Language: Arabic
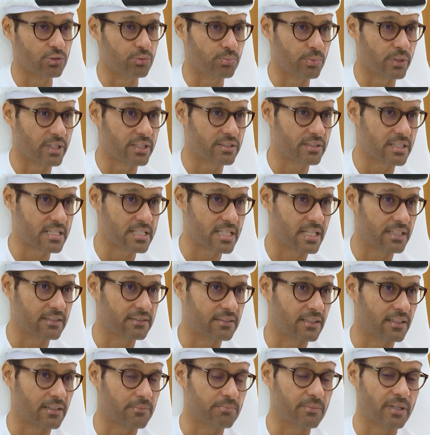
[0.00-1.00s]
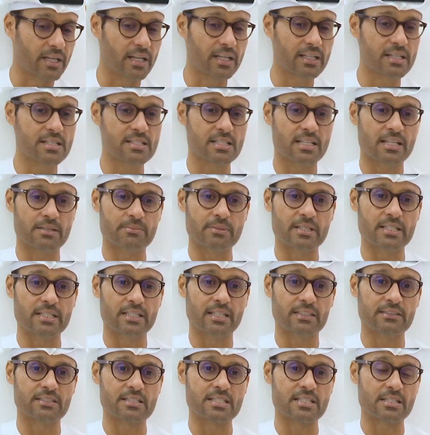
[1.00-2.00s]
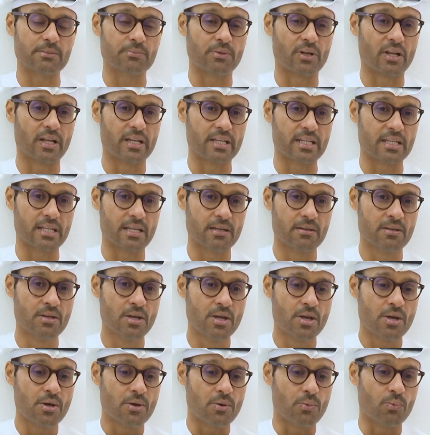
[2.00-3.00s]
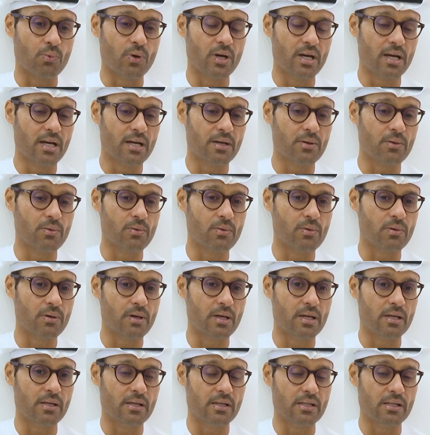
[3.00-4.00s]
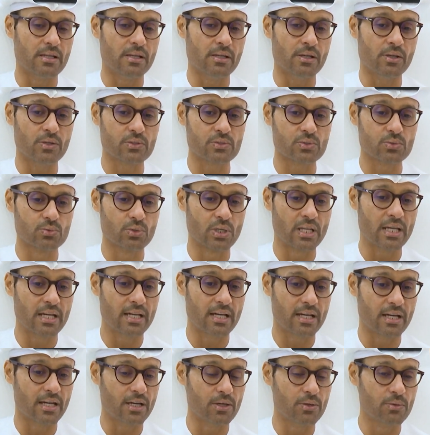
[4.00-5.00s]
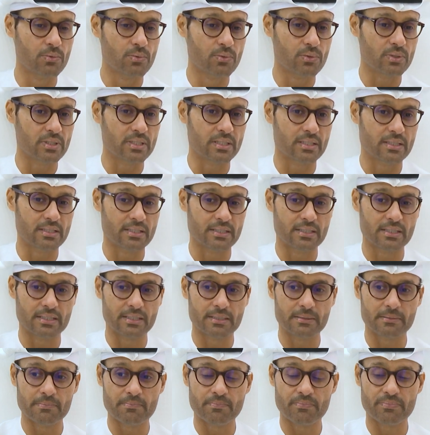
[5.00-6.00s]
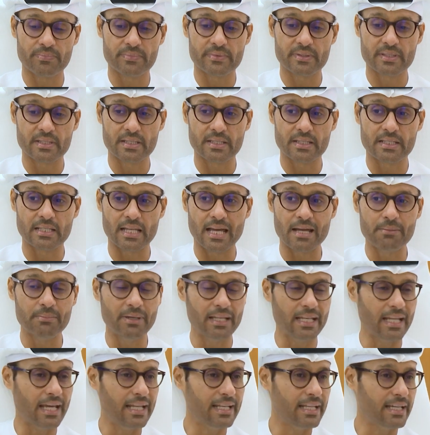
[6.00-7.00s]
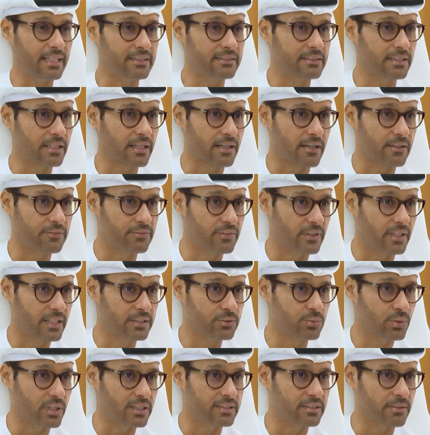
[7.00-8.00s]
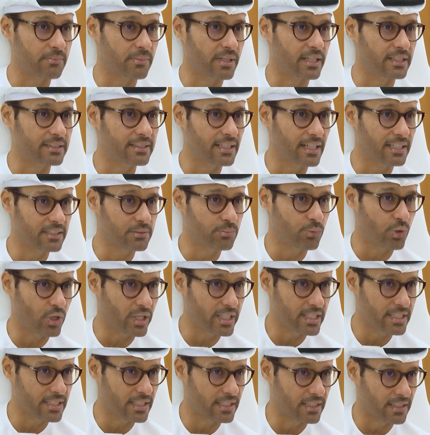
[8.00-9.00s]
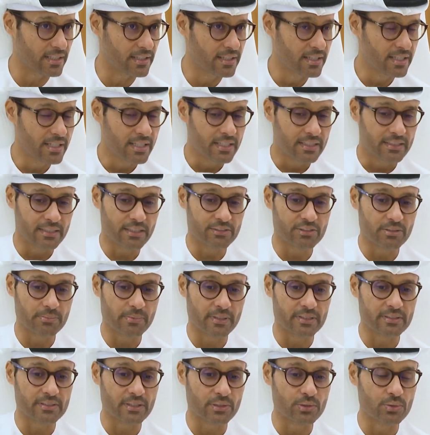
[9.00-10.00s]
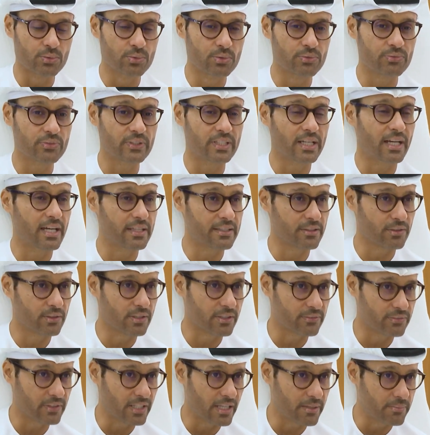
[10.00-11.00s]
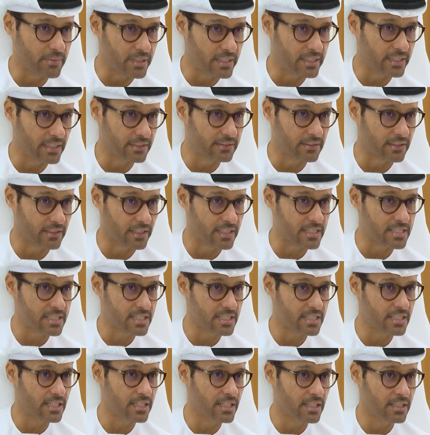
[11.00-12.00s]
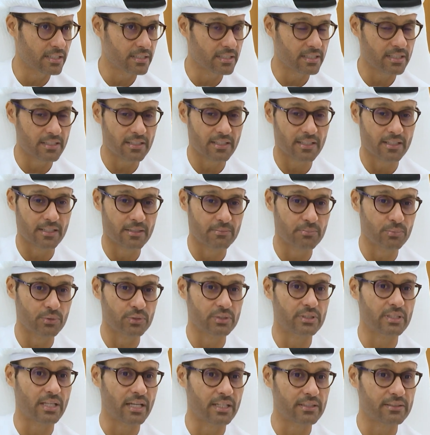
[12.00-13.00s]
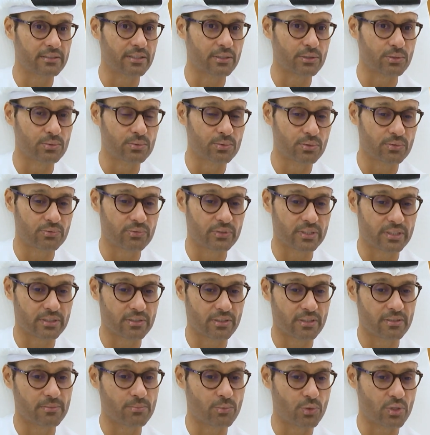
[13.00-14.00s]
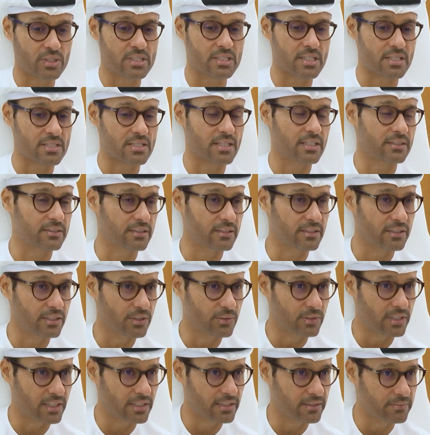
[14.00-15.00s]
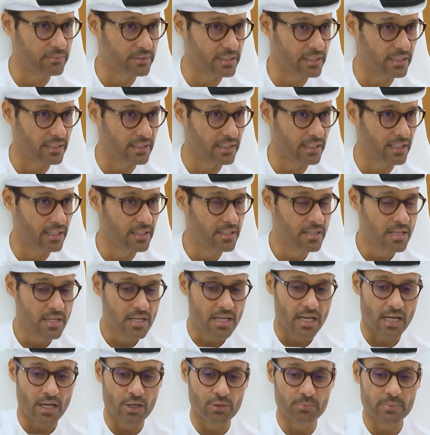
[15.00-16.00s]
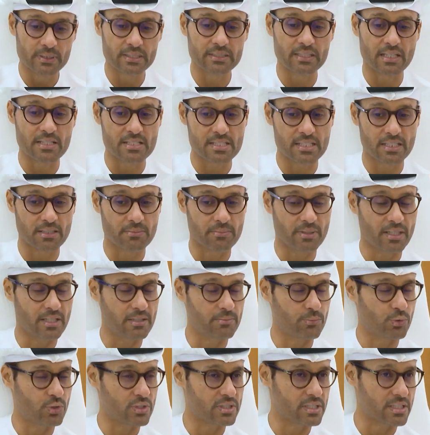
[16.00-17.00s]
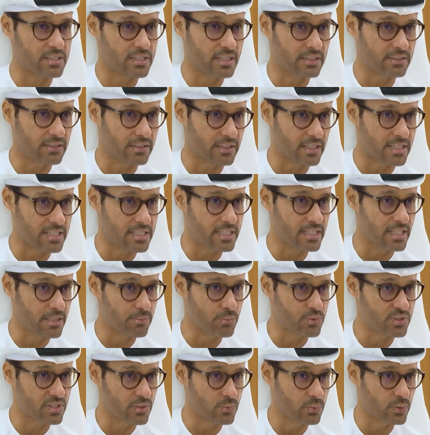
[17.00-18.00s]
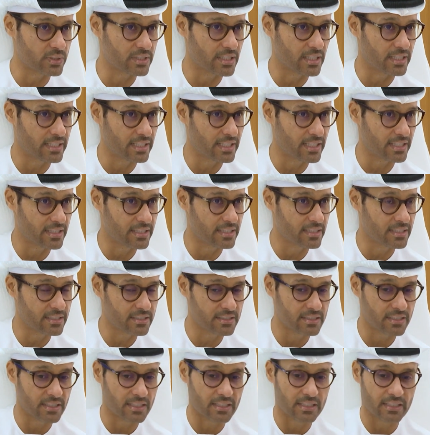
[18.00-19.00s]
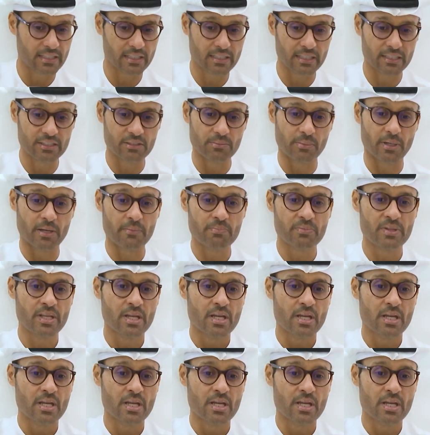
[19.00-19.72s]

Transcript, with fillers: Operation Center مراكز العمليات السيبرانيه و آه، حصولها او العمل على اعترافات واعتمادات معينه يجب ان تكون في هذه غرف العمليات الرئيسيه لابد ان تكون في كل مؤسسات الدوله الحمد لله او بالتنسيق مع المؤسسات الرئيسيه المزوده لهذه الخدمه.